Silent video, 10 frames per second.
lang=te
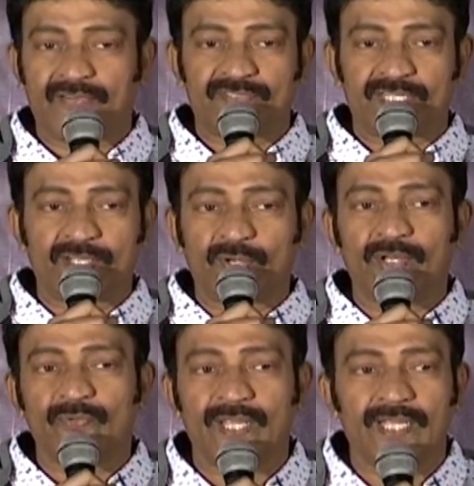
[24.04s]
ఆఫ్టర్
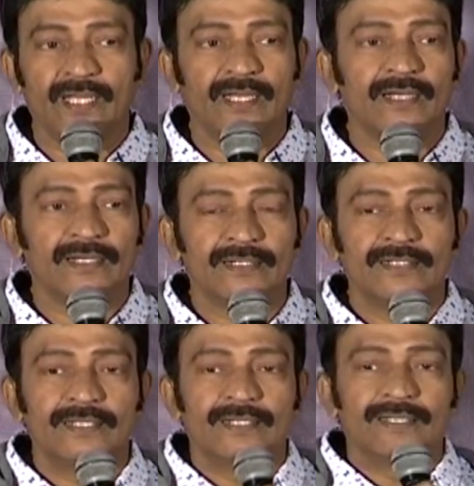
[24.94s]
గరుడ వేగా
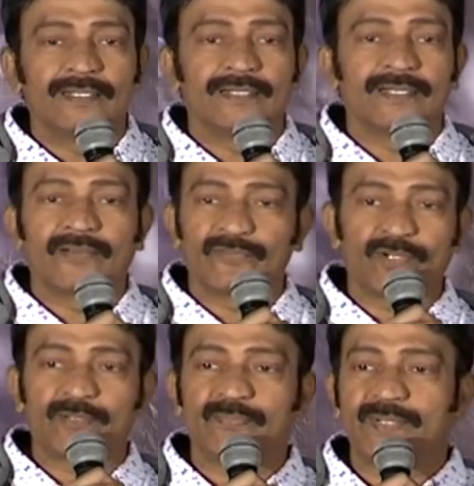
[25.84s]
ఐ
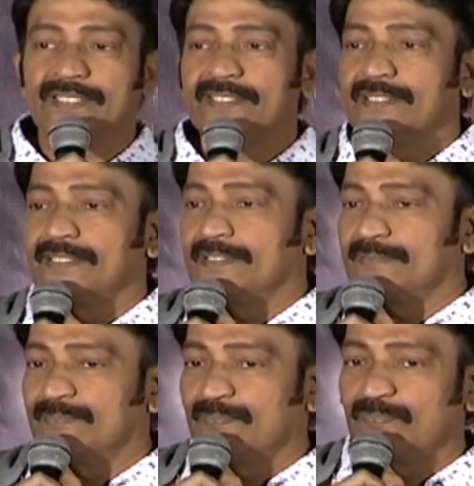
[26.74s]
నాట్ మెట్ ద
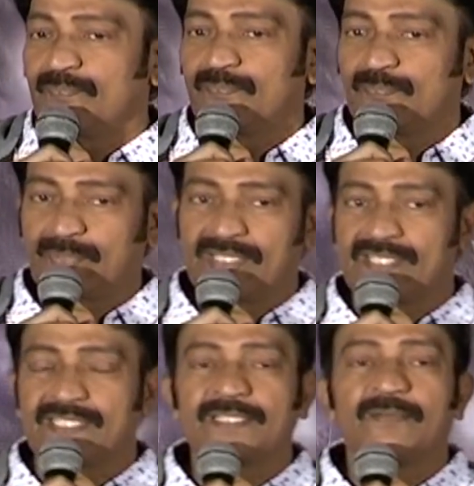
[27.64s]
ప్రెస్